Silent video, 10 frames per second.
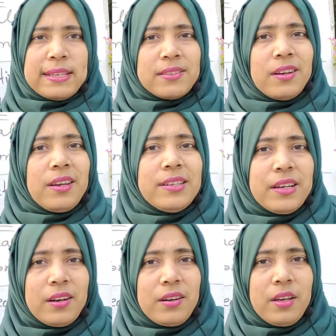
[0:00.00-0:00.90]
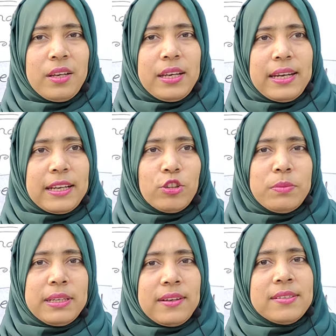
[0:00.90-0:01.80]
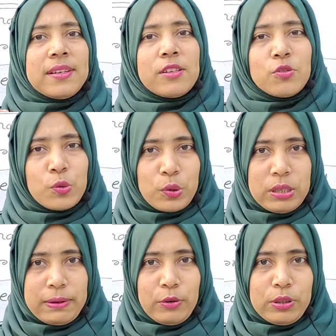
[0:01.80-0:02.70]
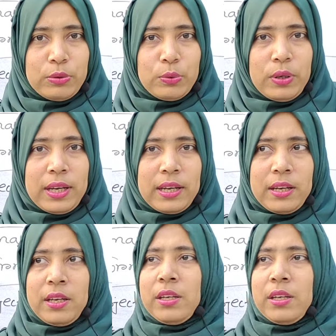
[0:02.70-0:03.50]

অ্যাজ এ লিডার এটাকে তুমি রিসার্চও করতে পারো কিন্তু হ্যাঁ